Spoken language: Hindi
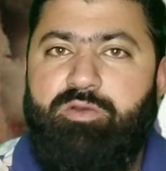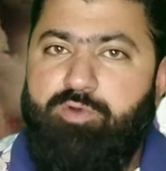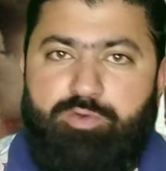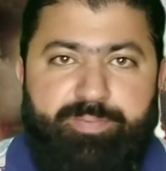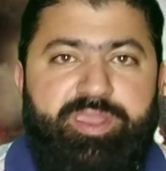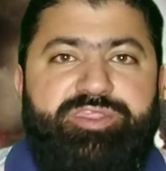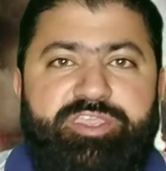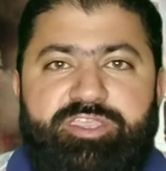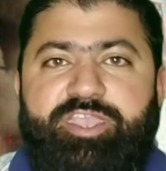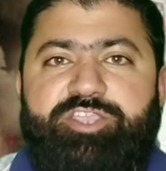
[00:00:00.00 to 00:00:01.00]
और फिर से
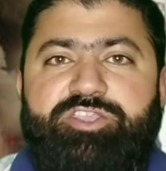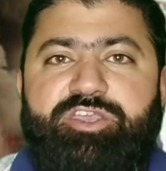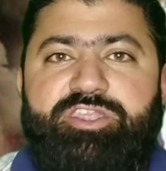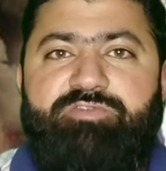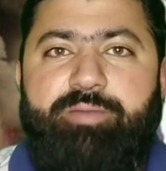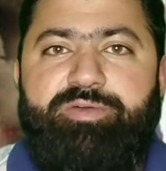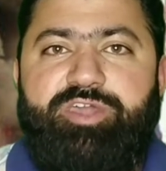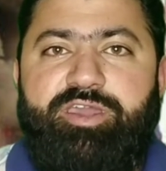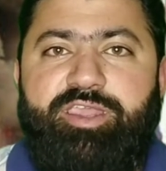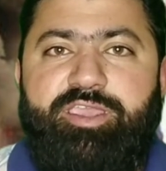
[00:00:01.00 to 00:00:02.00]
ये दहशत गर्दी वापस
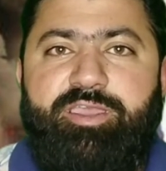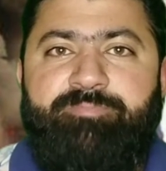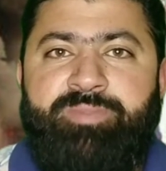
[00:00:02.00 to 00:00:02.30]
आ रही है